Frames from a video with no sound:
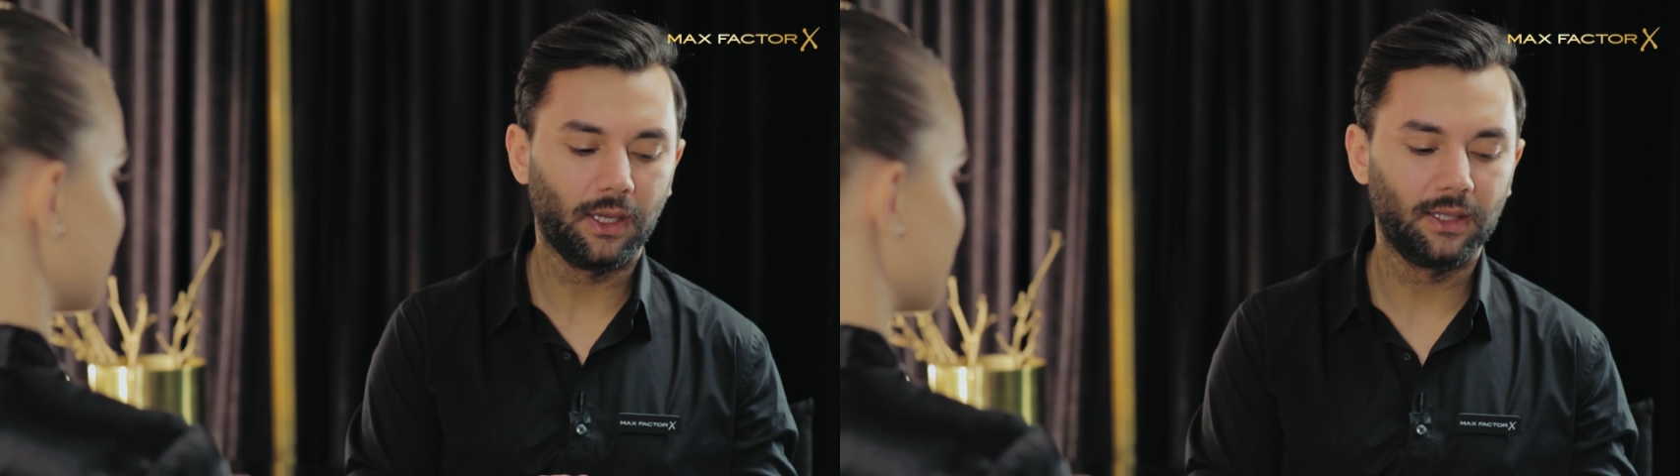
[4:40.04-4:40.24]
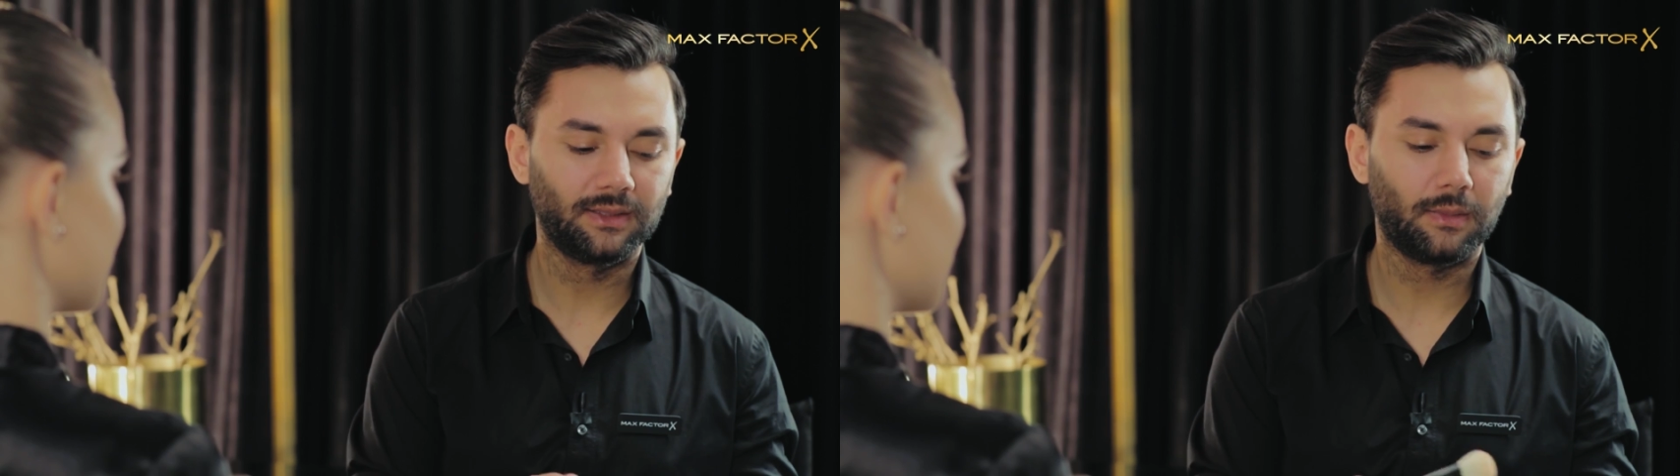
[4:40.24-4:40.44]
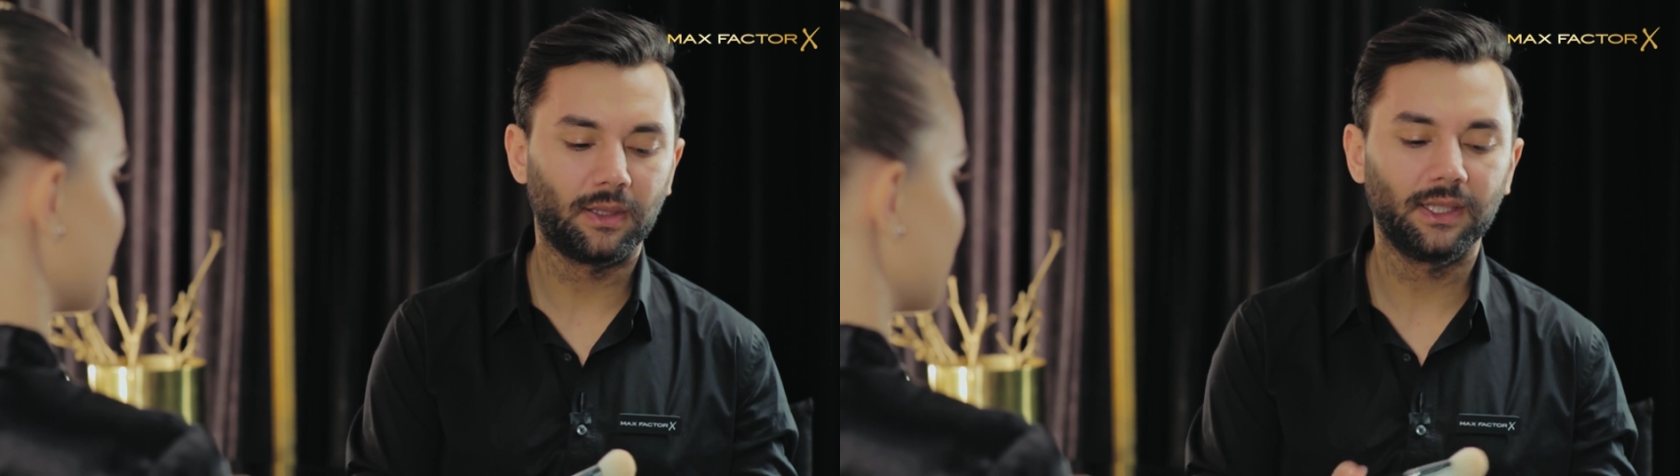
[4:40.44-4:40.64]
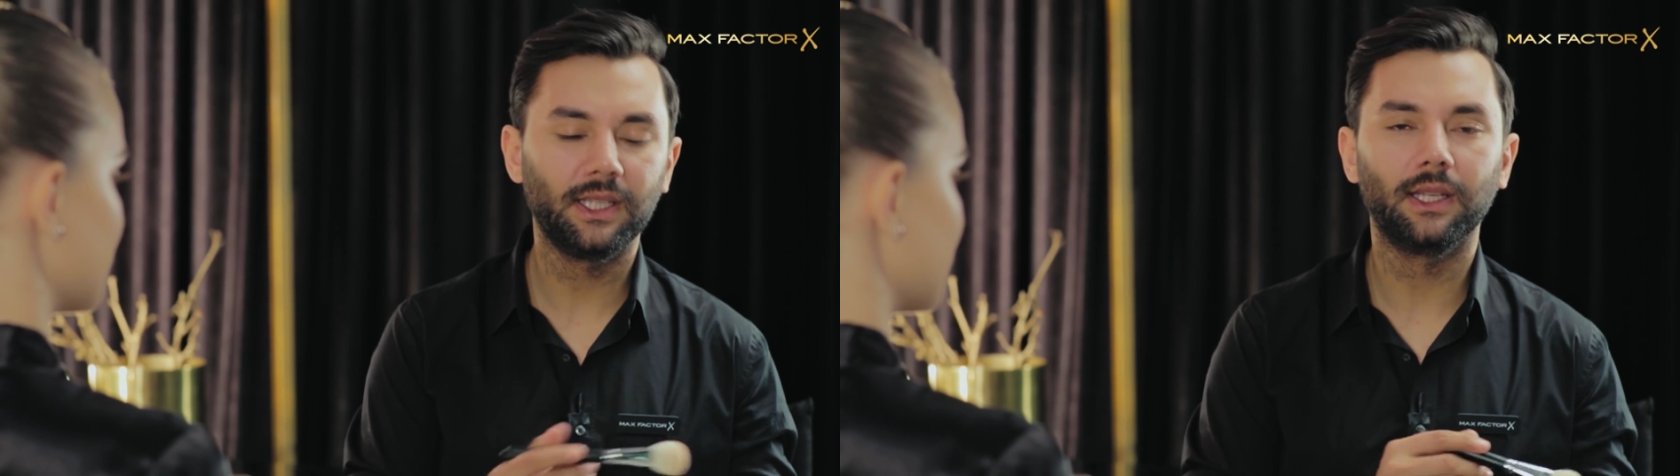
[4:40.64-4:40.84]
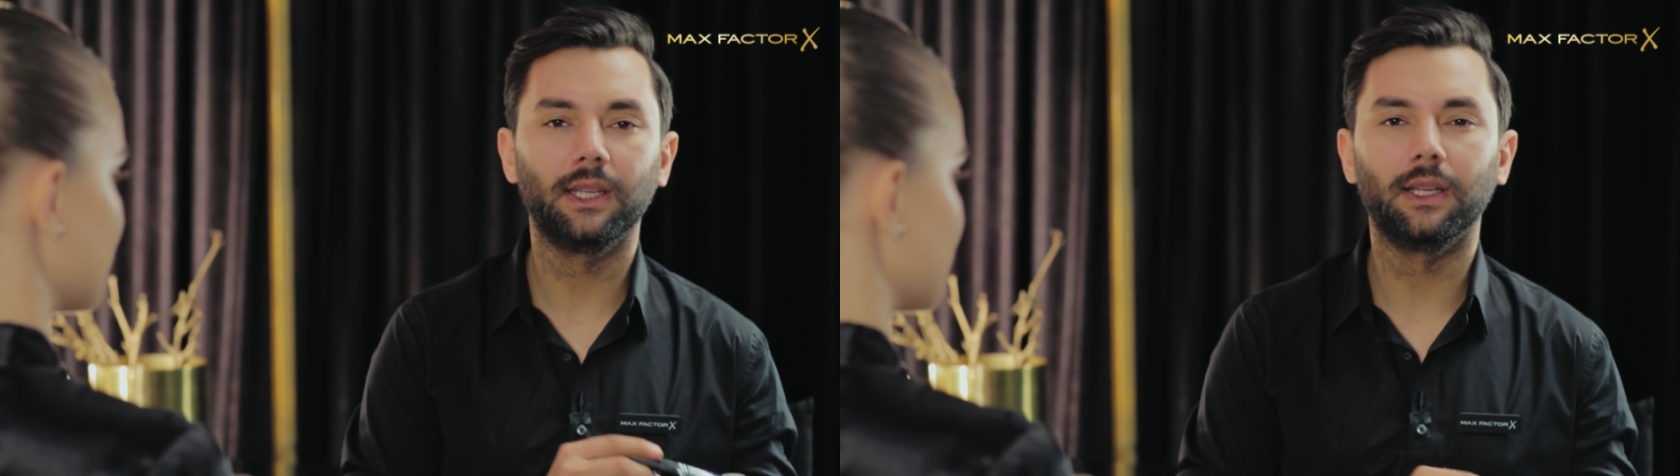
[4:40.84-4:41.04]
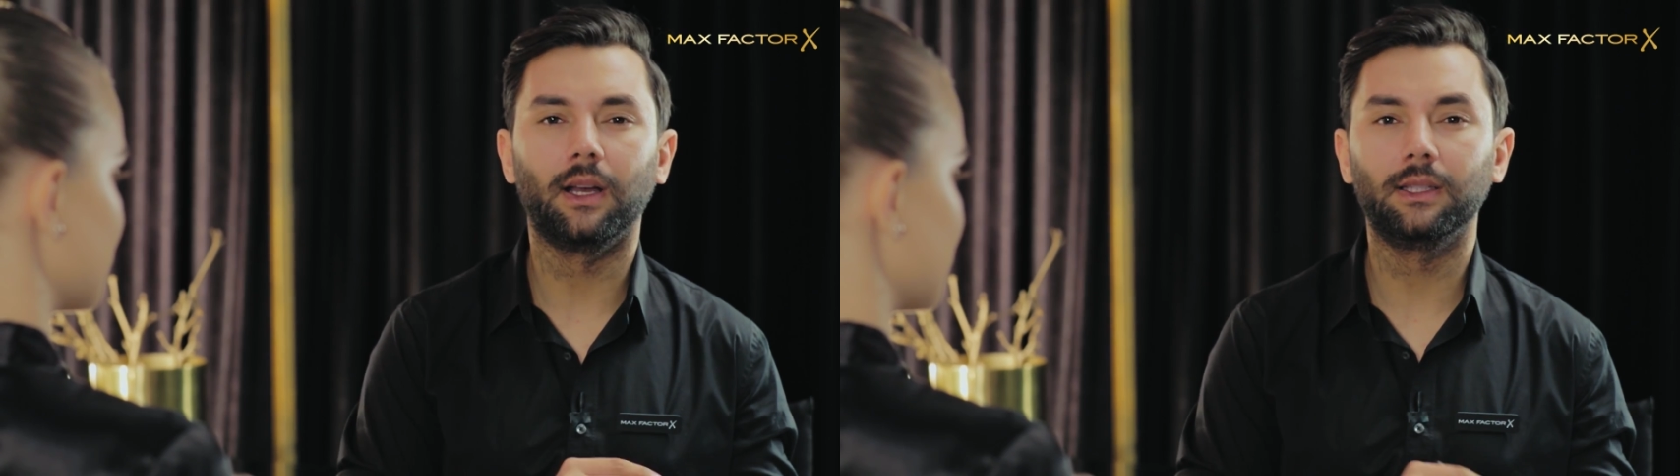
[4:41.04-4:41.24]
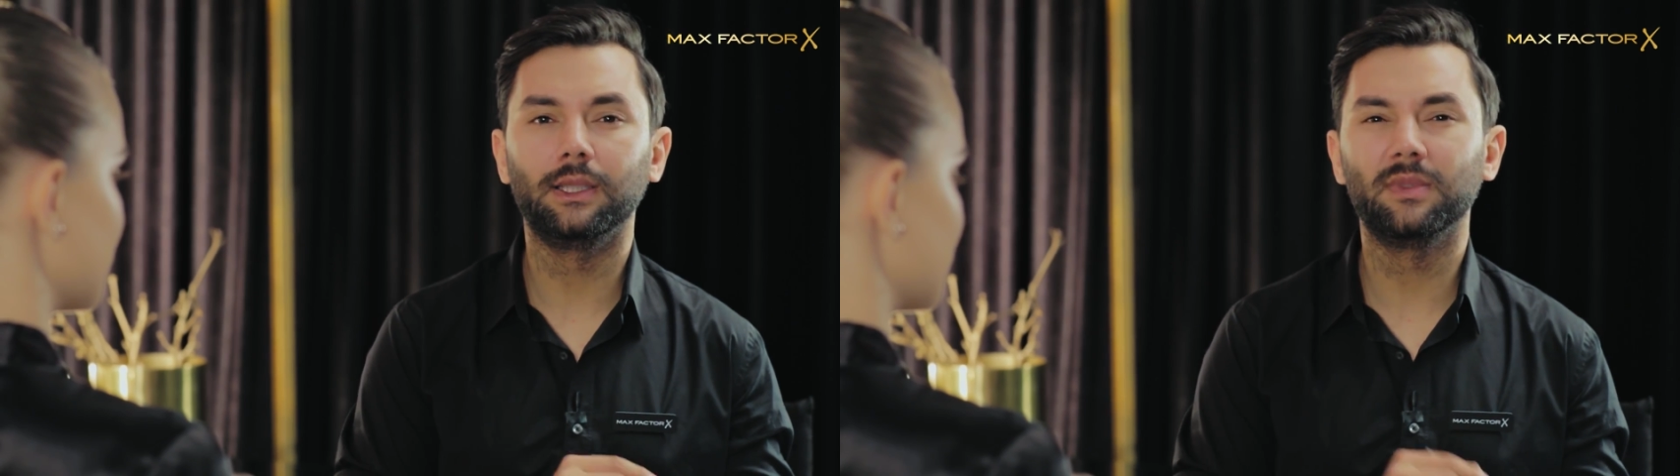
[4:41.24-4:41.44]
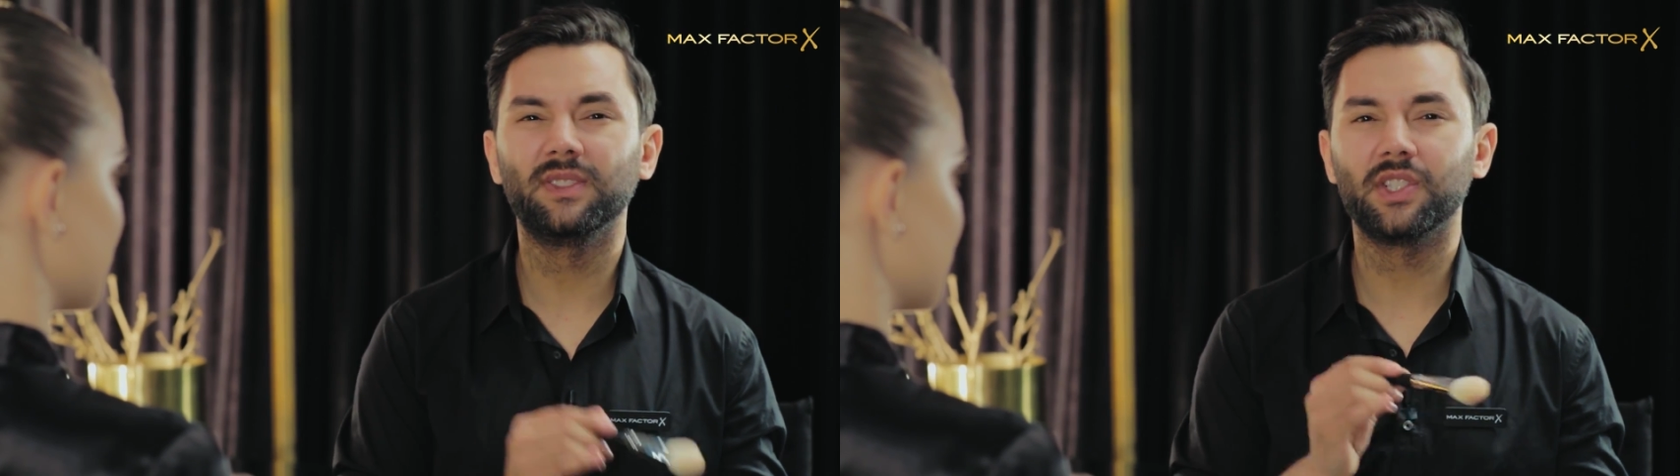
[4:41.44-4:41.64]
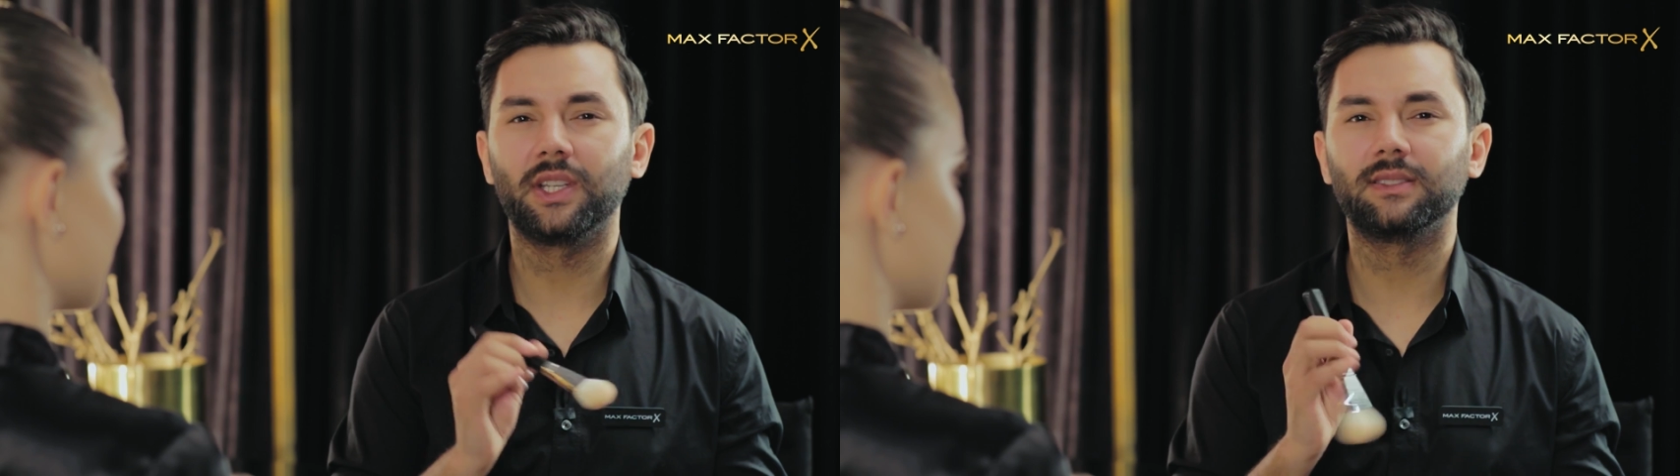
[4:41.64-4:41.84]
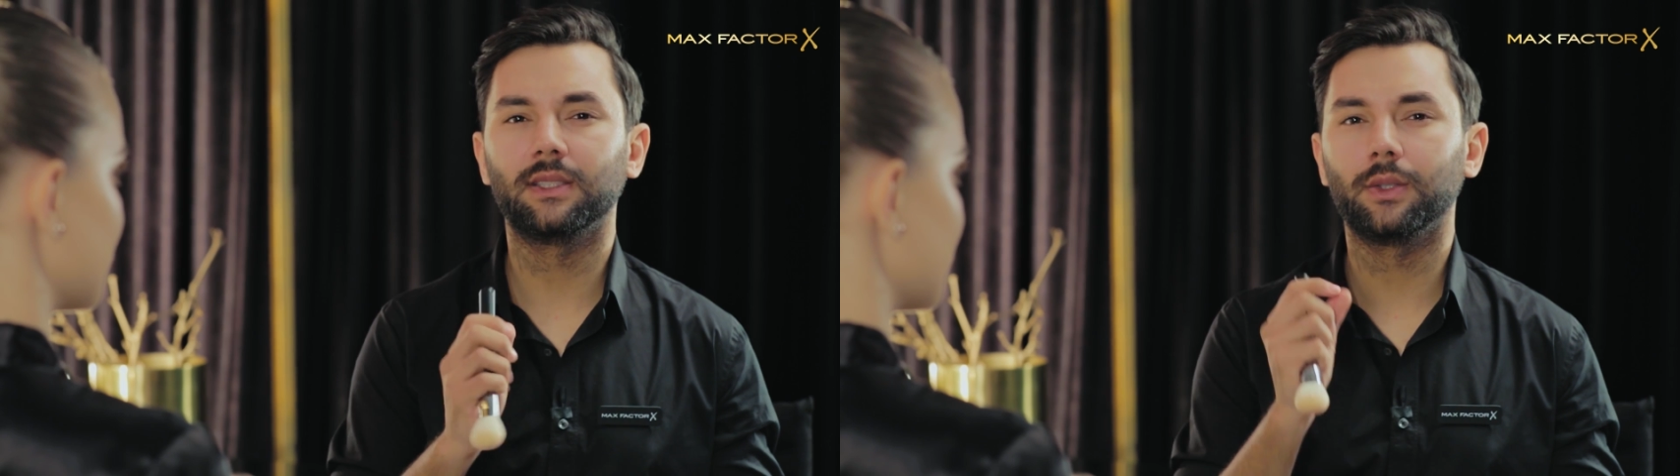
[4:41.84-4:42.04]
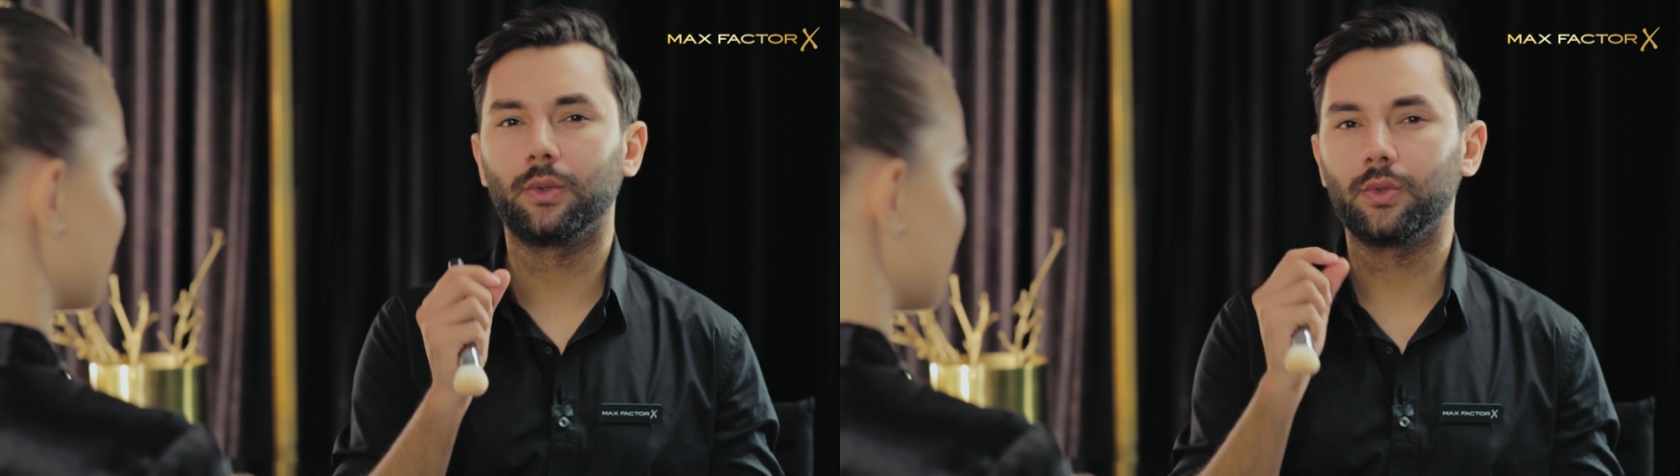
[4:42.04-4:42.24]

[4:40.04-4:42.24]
Aynı zamanda yine allamızın içerisinde de